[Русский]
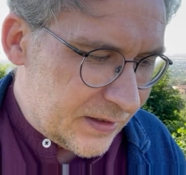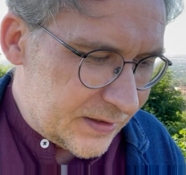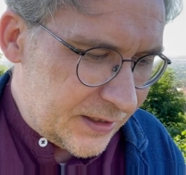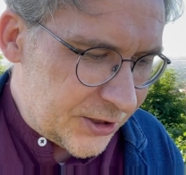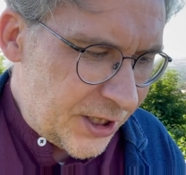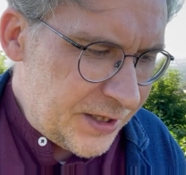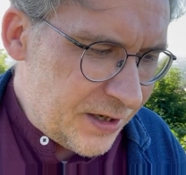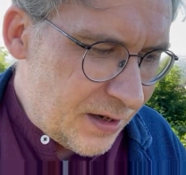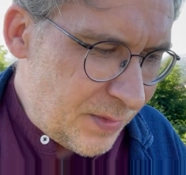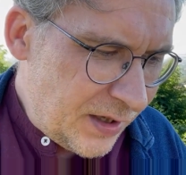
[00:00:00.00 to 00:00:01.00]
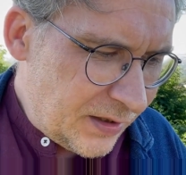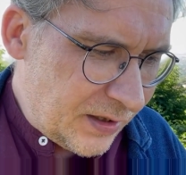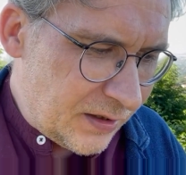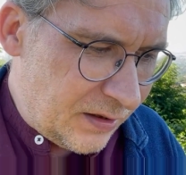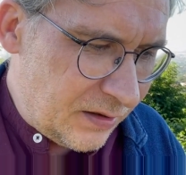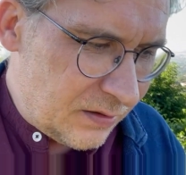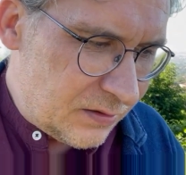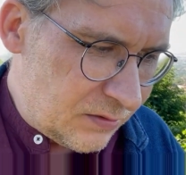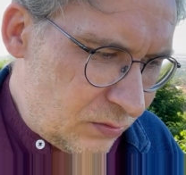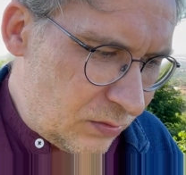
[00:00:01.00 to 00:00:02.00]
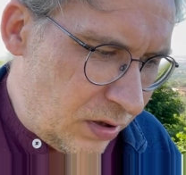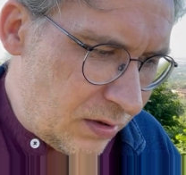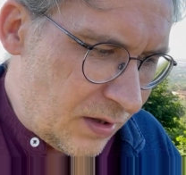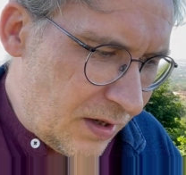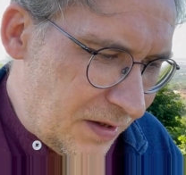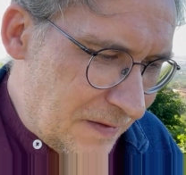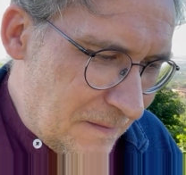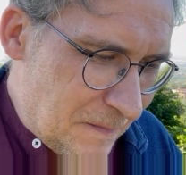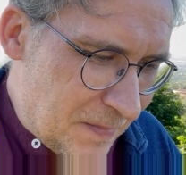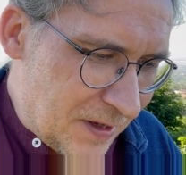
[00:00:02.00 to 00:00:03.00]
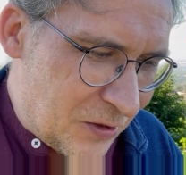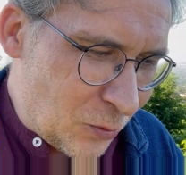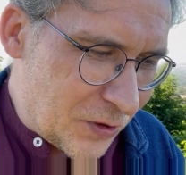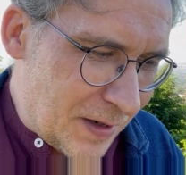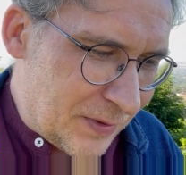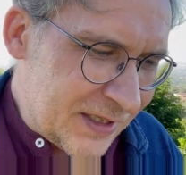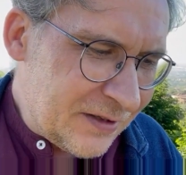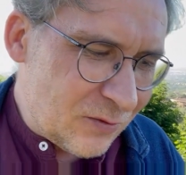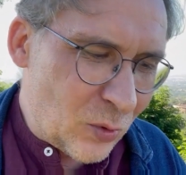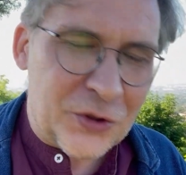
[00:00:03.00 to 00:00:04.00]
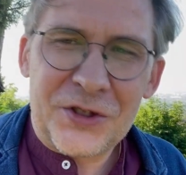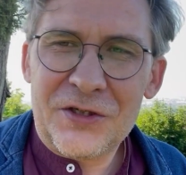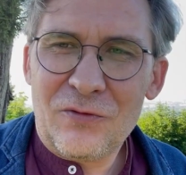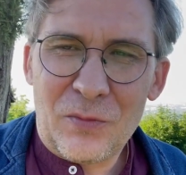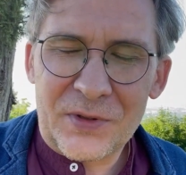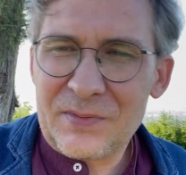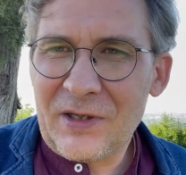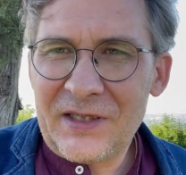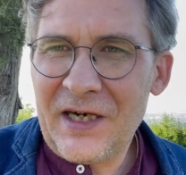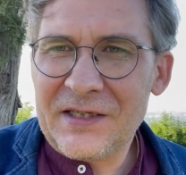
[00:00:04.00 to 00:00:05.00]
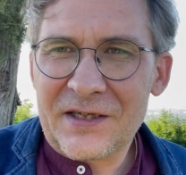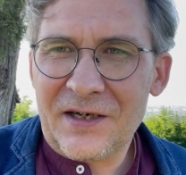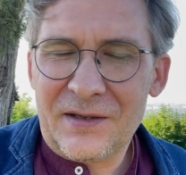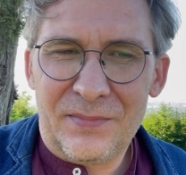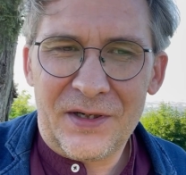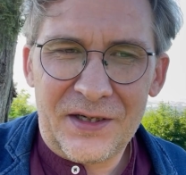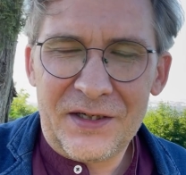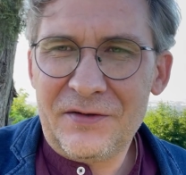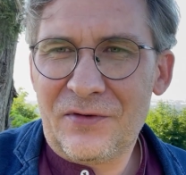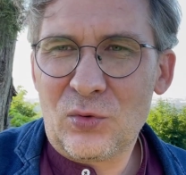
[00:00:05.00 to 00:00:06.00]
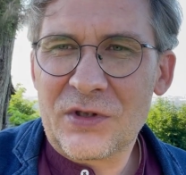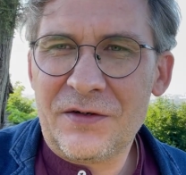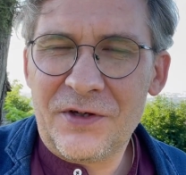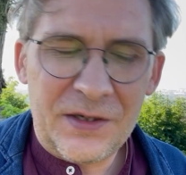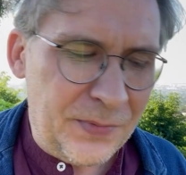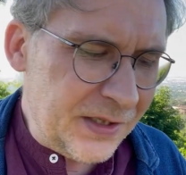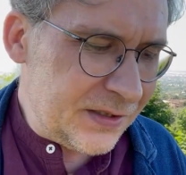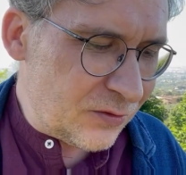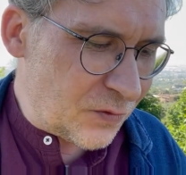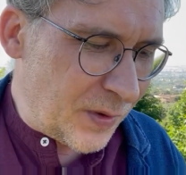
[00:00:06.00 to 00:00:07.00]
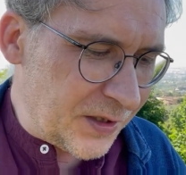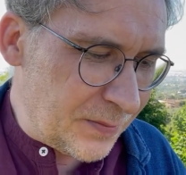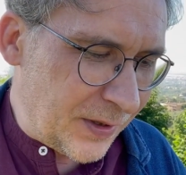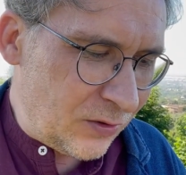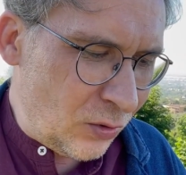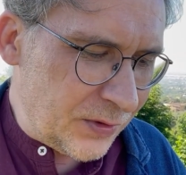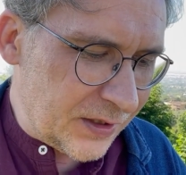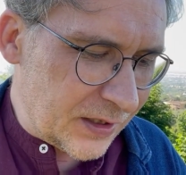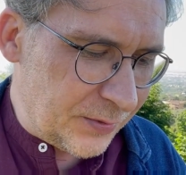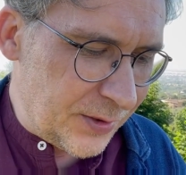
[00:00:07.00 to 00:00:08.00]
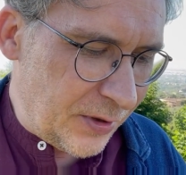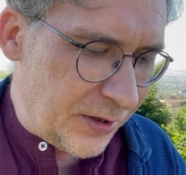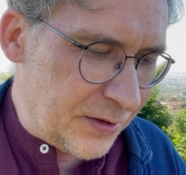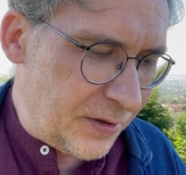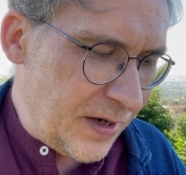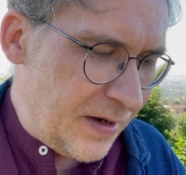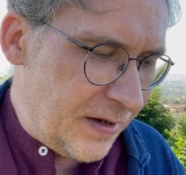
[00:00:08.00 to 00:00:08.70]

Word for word: Содержание романа, ну, мне трудно описать, вы можете его посмотреть как бы и в русской Википедии, тут вполне подробно, я так понимаю, они